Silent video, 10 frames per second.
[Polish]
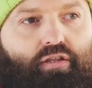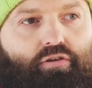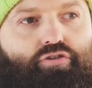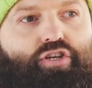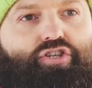
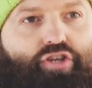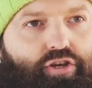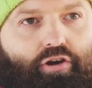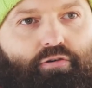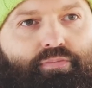tego, że
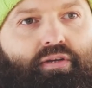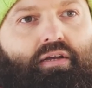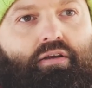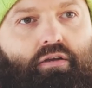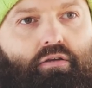żyją,
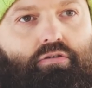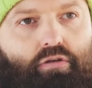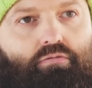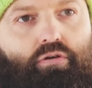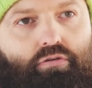
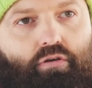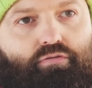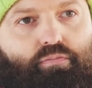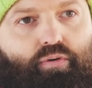są gotowi